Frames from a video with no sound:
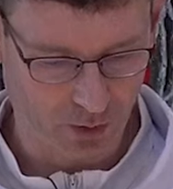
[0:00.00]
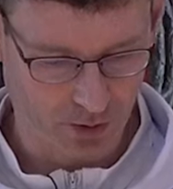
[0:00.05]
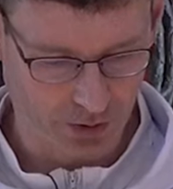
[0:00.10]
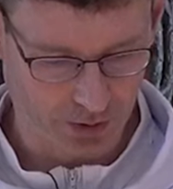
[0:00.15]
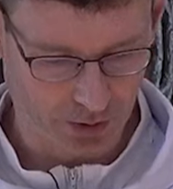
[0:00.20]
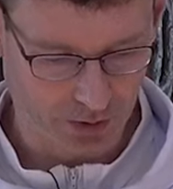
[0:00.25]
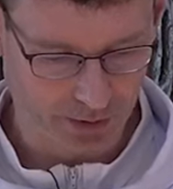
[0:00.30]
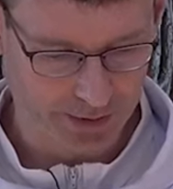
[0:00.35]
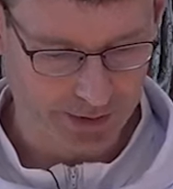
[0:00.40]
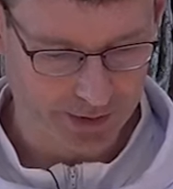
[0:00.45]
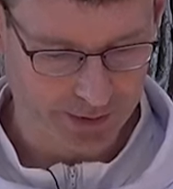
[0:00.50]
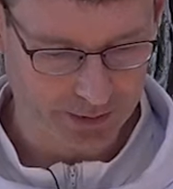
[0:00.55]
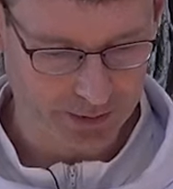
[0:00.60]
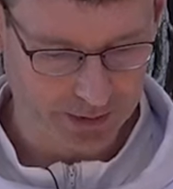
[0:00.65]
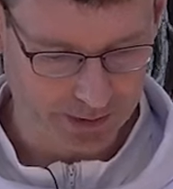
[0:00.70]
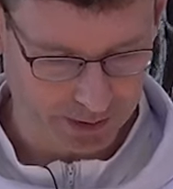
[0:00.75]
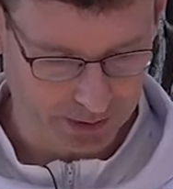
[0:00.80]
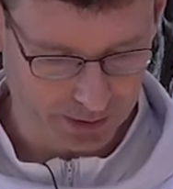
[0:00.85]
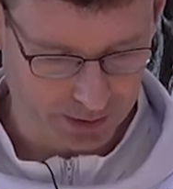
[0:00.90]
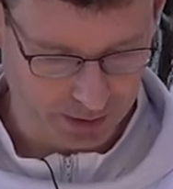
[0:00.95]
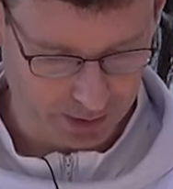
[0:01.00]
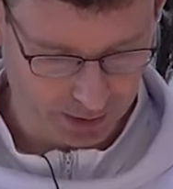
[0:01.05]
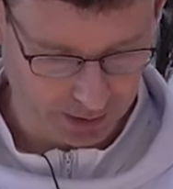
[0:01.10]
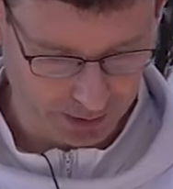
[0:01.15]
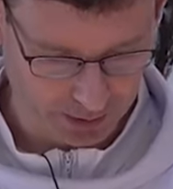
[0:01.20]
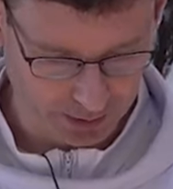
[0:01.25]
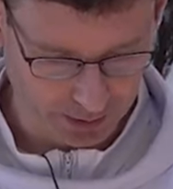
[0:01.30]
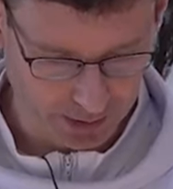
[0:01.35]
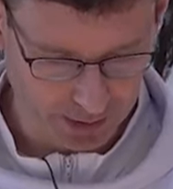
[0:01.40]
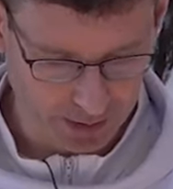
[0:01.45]
国永恒的
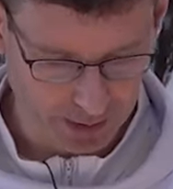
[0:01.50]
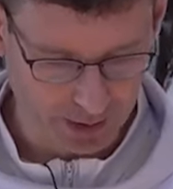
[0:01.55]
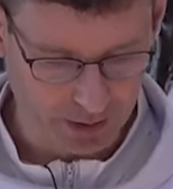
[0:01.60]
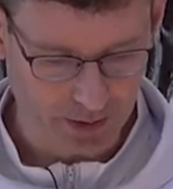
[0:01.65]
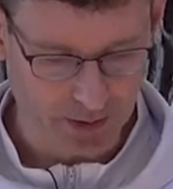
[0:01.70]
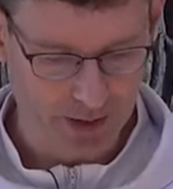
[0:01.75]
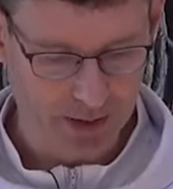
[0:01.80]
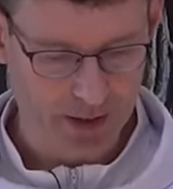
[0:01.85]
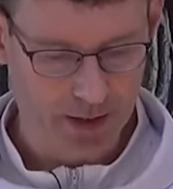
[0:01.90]
产业。